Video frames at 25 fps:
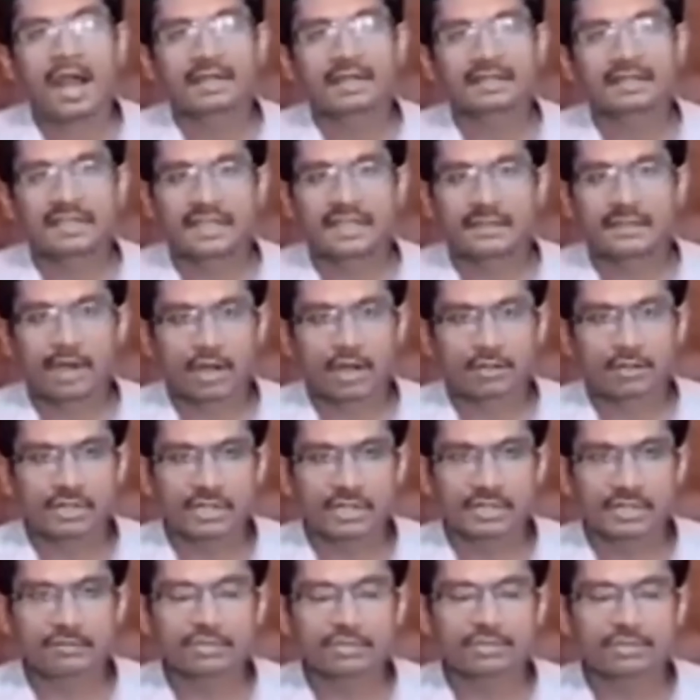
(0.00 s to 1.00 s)
আট থেকে বারো
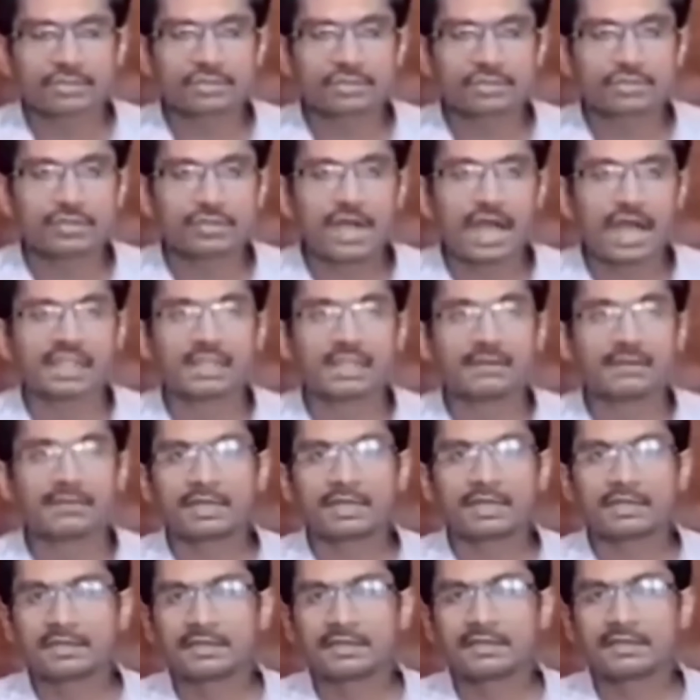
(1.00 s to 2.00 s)
তারিখ পর্যন্ত
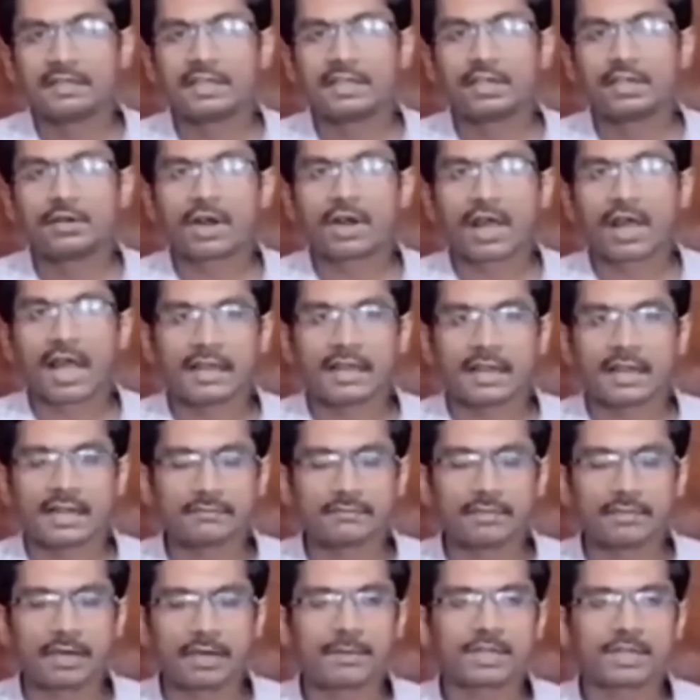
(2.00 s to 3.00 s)
আন্দামান নিকোবর
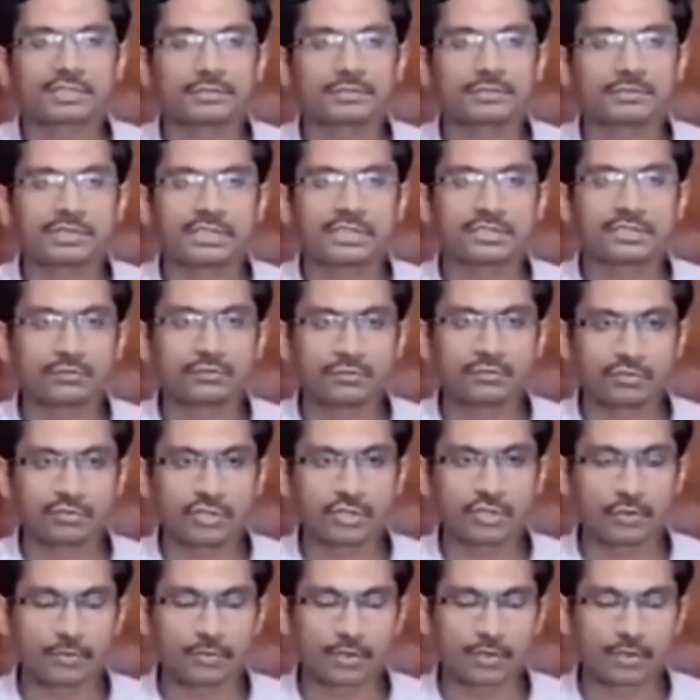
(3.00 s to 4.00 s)
আইল্যান্ড বা পার্শ্ববর্তী
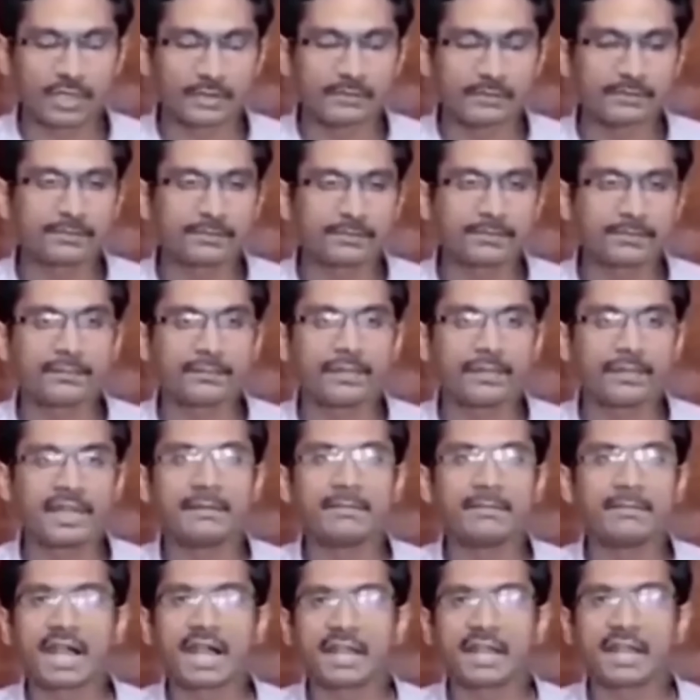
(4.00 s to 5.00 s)
সমুদ্রের ওপরে
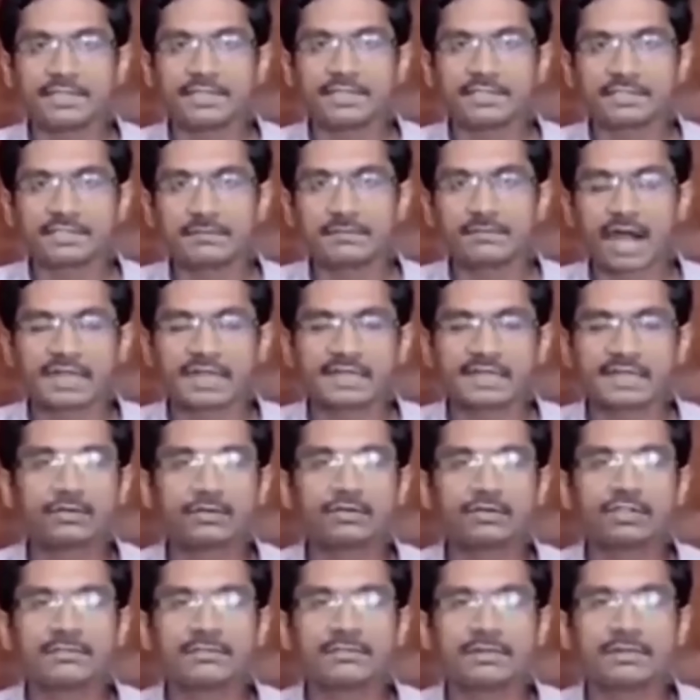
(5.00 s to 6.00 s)
মেনলি ভারী বৃষ্টি ভারী
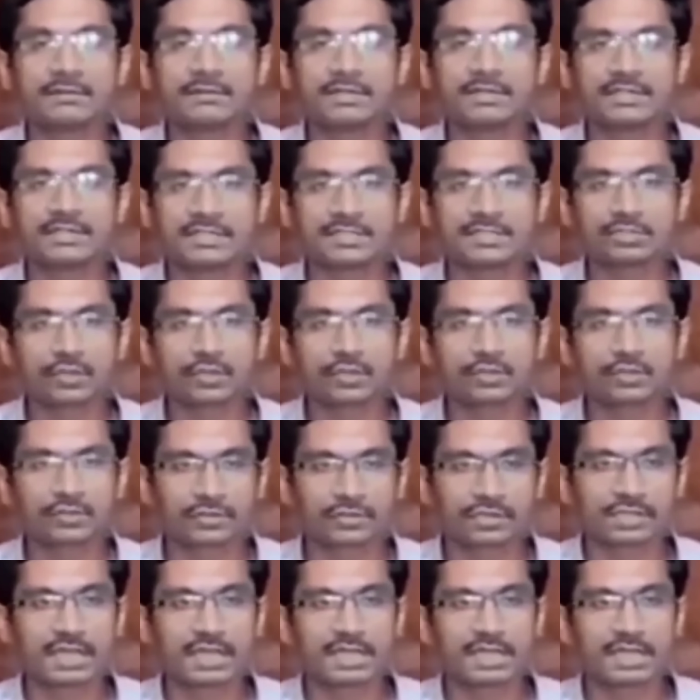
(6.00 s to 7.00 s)
থেকে অতি ভারী বৃষ্টির
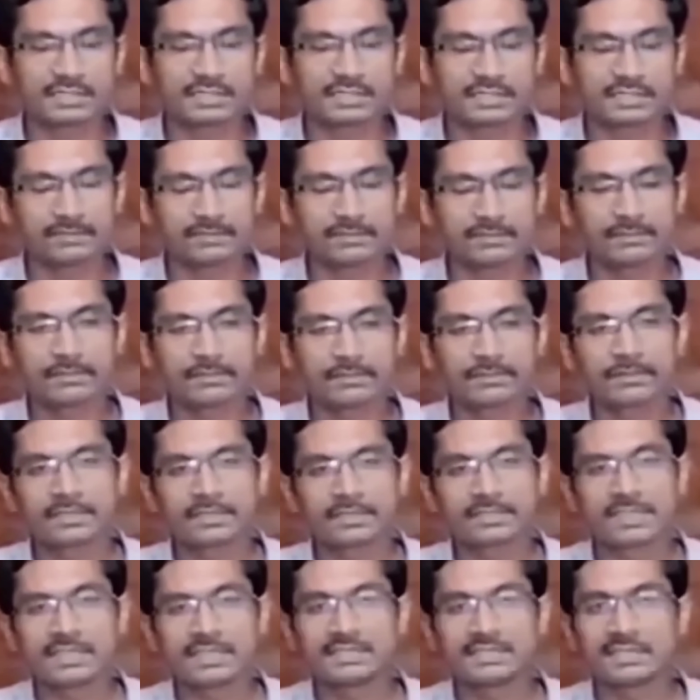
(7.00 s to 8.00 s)
সতর্কতা থাকছে
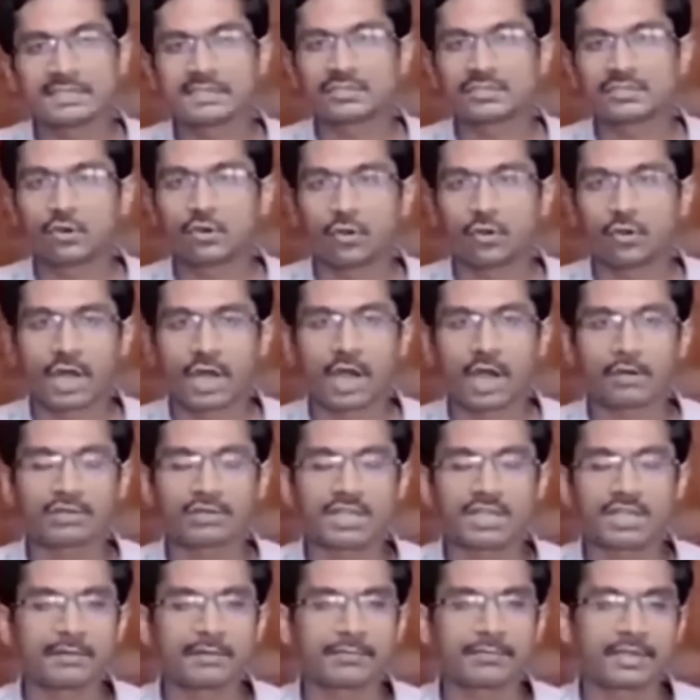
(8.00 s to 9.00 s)
সেই সাথে ঝোড়ো হাওয়া
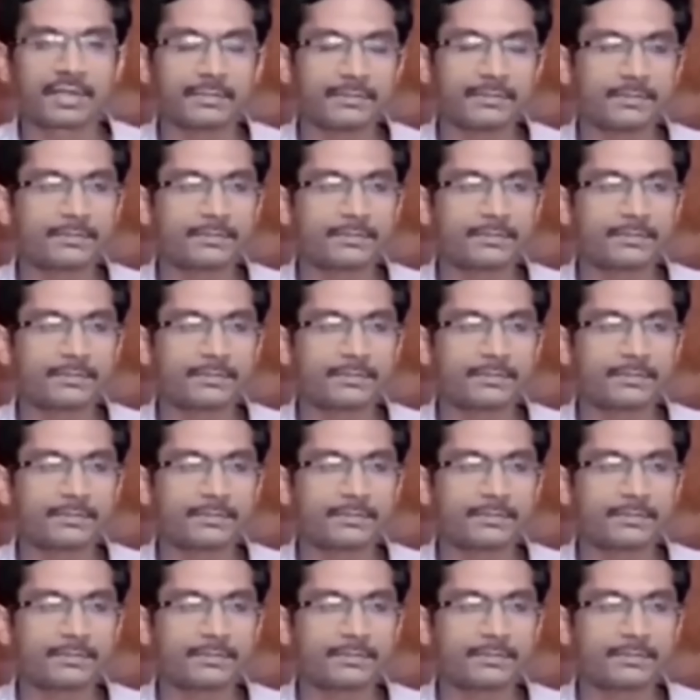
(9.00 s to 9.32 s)
থাকবে